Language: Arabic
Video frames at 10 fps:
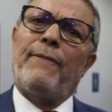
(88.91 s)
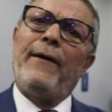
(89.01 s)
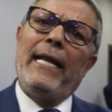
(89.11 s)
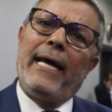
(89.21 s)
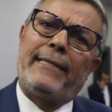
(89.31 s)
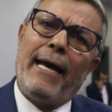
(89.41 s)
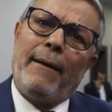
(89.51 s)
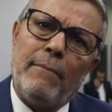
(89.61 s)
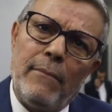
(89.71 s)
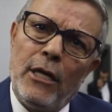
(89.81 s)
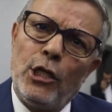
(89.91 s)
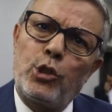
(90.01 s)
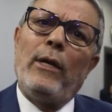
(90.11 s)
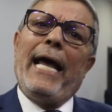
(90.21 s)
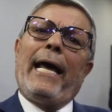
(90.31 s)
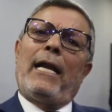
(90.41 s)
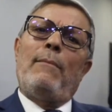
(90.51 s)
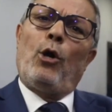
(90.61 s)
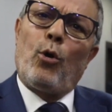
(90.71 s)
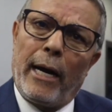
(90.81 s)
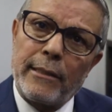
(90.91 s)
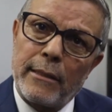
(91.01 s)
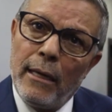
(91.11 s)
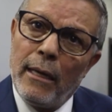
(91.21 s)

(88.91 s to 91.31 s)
اللي رفع عليها الدعم شكون اللي حرر المحروقات